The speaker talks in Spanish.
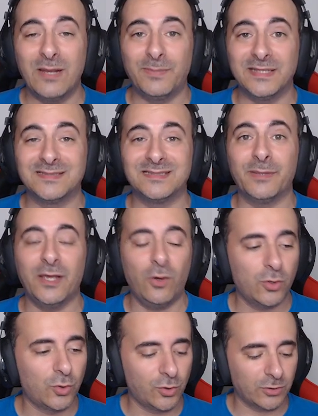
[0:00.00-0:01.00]
el príncipe
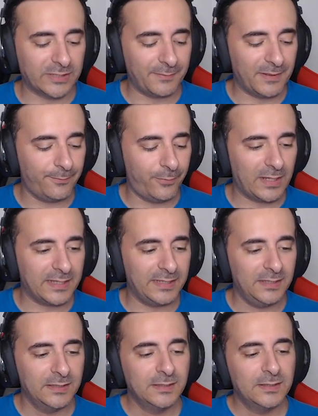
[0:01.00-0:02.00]
oscuro también por
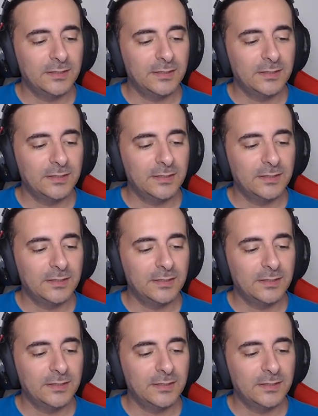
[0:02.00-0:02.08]
aquí.